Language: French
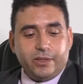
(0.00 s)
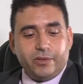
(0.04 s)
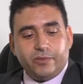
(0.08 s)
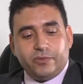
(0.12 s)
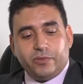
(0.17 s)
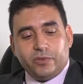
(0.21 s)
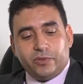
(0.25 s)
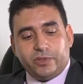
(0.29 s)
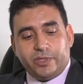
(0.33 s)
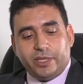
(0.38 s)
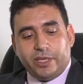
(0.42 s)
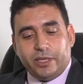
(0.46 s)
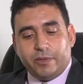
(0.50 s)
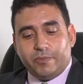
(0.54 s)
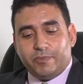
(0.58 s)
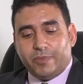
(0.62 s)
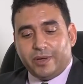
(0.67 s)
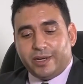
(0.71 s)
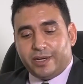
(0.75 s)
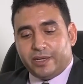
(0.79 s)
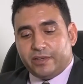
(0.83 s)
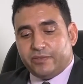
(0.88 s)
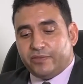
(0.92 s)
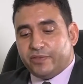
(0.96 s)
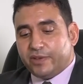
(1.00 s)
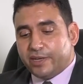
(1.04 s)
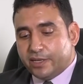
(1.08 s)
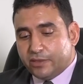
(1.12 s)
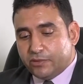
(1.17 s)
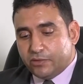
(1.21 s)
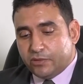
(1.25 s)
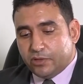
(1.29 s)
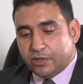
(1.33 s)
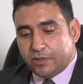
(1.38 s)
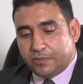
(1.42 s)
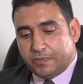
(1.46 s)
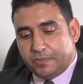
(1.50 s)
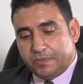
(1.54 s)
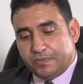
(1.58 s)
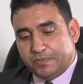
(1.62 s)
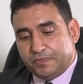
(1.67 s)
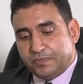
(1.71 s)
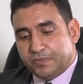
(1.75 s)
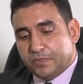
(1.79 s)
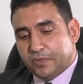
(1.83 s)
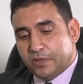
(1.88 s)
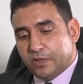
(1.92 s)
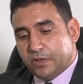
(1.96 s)
votée par référendum
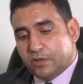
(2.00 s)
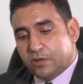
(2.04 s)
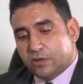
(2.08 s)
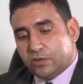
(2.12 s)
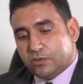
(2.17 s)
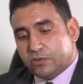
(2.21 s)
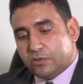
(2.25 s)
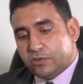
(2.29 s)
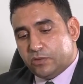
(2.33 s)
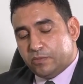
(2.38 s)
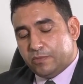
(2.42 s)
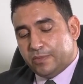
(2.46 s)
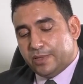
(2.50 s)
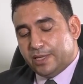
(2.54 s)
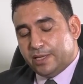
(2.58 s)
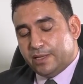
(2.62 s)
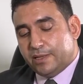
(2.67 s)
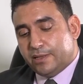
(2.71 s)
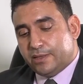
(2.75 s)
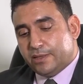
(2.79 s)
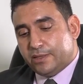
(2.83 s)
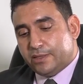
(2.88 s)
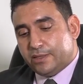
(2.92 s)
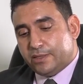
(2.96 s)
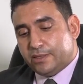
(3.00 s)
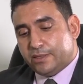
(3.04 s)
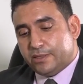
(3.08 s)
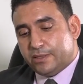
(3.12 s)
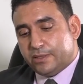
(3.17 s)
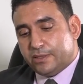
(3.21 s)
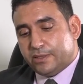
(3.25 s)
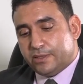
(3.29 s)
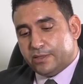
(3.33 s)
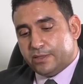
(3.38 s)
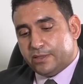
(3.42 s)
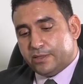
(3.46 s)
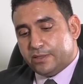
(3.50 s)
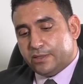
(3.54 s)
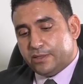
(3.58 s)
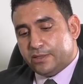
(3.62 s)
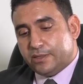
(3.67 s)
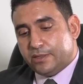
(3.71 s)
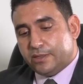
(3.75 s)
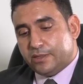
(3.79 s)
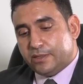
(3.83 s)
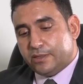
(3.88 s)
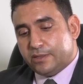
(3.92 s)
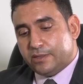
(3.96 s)
en
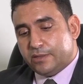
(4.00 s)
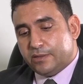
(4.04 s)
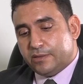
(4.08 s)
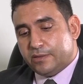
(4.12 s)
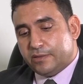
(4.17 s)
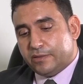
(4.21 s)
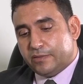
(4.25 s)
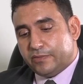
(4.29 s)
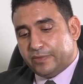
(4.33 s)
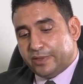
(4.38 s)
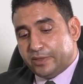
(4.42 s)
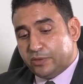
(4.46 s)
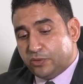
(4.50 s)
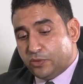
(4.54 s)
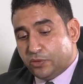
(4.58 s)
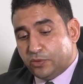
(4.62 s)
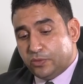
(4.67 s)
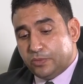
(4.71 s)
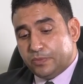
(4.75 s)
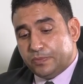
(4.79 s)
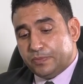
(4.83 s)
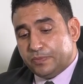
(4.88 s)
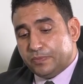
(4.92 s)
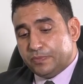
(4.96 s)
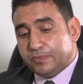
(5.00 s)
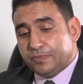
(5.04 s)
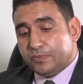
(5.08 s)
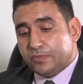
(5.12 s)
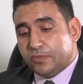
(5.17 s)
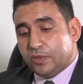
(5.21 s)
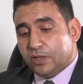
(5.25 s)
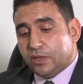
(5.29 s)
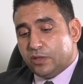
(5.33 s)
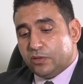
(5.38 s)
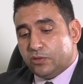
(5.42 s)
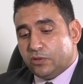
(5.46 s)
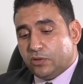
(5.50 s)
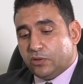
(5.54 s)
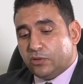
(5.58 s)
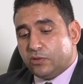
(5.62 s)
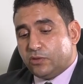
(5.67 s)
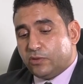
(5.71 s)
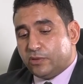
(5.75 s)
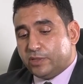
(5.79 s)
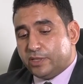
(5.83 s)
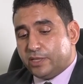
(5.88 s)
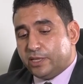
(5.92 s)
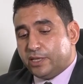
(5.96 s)
2022.
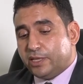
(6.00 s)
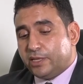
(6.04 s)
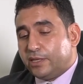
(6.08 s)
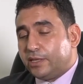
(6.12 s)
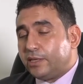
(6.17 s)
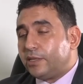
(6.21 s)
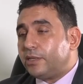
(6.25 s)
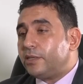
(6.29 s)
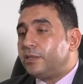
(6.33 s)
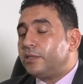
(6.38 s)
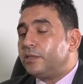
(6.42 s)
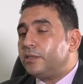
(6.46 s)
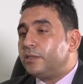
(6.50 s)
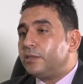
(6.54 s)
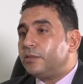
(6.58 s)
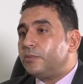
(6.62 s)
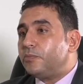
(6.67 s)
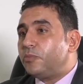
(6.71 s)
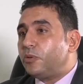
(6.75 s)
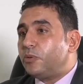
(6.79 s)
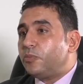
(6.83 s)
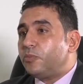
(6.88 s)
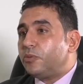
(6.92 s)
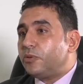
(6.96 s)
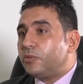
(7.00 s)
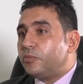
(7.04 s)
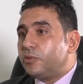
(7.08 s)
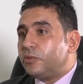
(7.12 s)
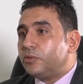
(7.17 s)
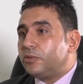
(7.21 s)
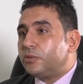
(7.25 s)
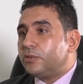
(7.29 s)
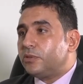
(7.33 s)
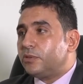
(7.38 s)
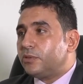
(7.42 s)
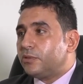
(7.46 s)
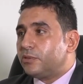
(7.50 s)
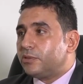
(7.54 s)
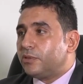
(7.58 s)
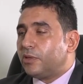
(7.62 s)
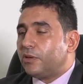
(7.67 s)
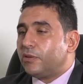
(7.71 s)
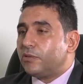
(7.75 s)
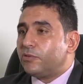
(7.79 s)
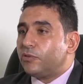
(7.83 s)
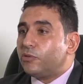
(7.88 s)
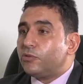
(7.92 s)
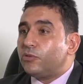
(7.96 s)
Donc on est euh, proprement
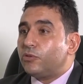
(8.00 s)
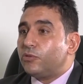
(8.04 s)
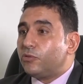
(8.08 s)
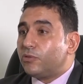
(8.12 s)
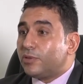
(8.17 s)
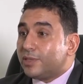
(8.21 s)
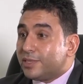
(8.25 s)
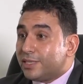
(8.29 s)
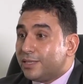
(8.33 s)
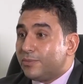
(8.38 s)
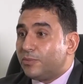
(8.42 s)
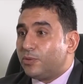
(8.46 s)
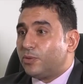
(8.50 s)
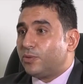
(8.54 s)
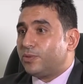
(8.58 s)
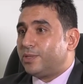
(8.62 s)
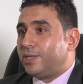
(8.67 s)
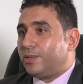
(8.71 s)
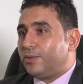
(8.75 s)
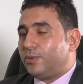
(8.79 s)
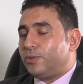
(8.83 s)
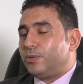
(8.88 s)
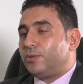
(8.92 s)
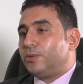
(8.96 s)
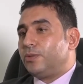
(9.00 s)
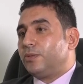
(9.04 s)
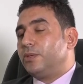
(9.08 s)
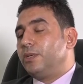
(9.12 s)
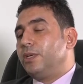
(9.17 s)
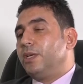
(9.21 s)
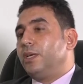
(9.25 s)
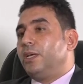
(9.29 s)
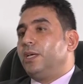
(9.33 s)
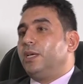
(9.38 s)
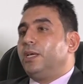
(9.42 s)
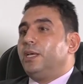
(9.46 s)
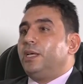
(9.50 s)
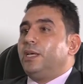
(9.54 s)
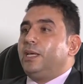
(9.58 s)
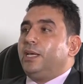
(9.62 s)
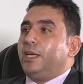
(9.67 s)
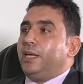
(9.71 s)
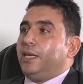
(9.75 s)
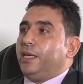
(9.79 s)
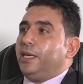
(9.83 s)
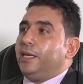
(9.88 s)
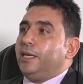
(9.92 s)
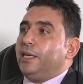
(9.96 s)
dans notre troisième constitution.
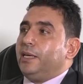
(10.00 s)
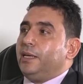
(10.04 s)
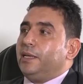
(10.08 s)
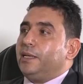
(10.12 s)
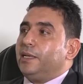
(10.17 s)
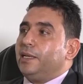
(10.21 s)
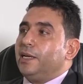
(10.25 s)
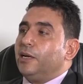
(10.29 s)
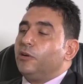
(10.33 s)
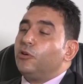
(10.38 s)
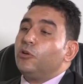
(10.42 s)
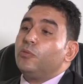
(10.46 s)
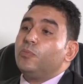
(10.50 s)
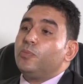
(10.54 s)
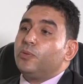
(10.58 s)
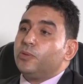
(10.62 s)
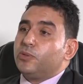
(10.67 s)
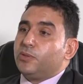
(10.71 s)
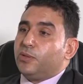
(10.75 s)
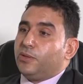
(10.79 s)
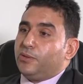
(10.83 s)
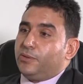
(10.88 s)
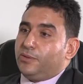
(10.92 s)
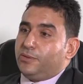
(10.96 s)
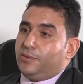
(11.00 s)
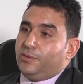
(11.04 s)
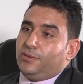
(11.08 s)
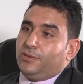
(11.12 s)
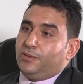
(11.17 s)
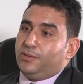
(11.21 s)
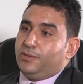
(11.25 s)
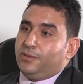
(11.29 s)
Et la composante